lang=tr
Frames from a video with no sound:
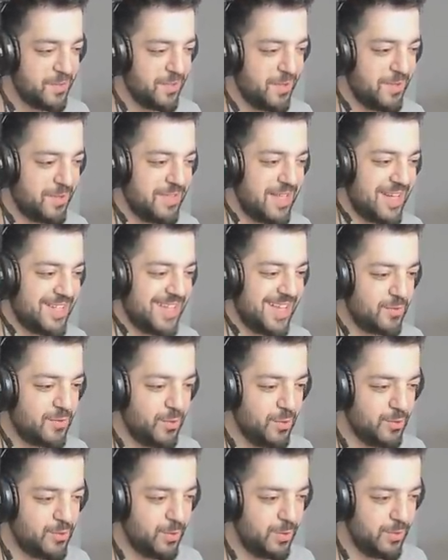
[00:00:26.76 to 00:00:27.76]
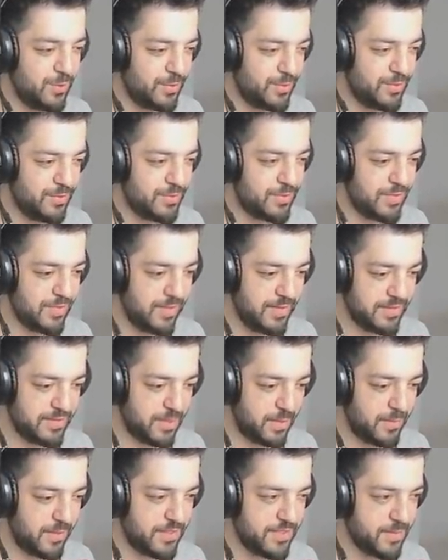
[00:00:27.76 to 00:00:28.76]
bugün onlardan kurtuluyoruz. Ee,
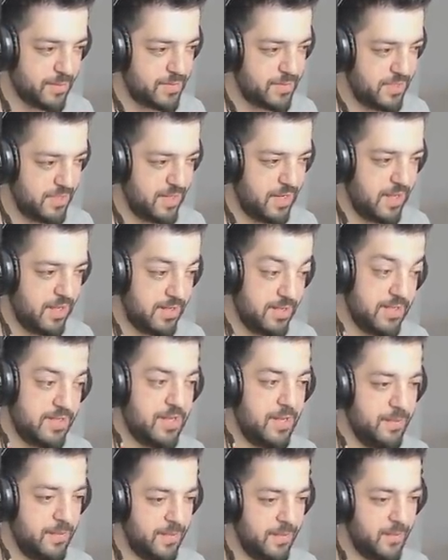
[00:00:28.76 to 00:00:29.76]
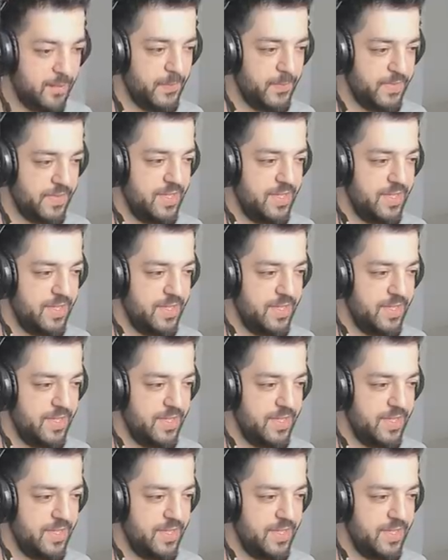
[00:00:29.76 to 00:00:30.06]
tabancamızı yine aldık ama.